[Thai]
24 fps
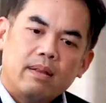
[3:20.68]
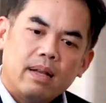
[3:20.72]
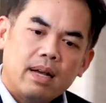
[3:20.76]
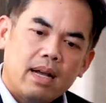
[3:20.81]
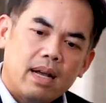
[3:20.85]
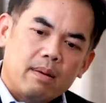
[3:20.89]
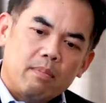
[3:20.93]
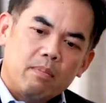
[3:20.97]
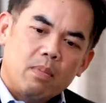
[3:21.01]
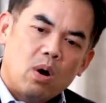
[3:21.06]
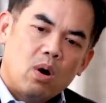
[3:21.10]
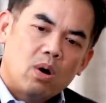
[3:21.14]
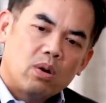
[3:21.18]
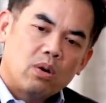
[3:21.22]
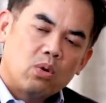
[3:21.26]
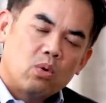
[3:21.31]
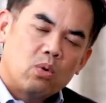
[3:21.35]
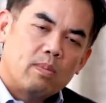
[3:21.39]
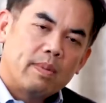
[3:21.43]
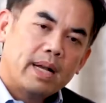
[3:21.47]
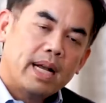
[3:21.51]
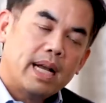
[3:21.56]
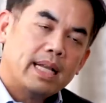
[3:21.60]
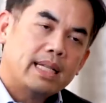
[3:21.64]
ถ้าเกิดมองดู
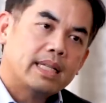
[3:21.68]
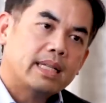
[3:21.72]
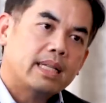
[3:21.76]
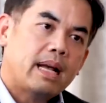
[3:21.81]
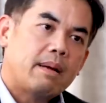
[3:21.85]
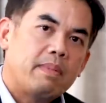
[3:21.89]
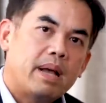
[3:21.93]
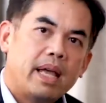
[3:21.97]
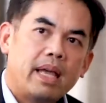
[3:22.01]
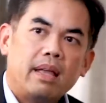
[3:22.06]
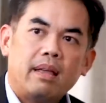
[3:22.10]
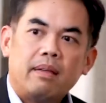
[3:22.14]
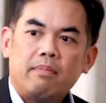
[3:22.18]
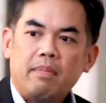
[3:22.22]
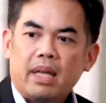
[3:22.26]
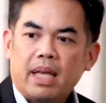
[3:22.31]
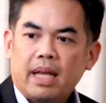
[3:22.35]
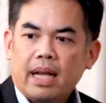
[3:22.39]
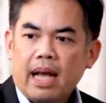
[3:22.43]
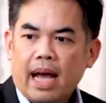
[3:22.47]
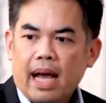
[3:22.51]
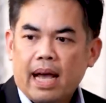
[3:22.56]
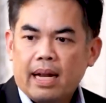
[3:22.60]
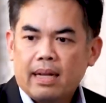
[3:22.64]
มันก็จะทำให้มี
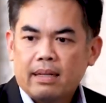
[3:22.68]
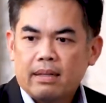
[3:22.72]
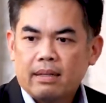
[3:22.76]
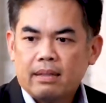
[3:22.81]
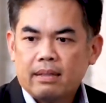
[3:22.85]
การ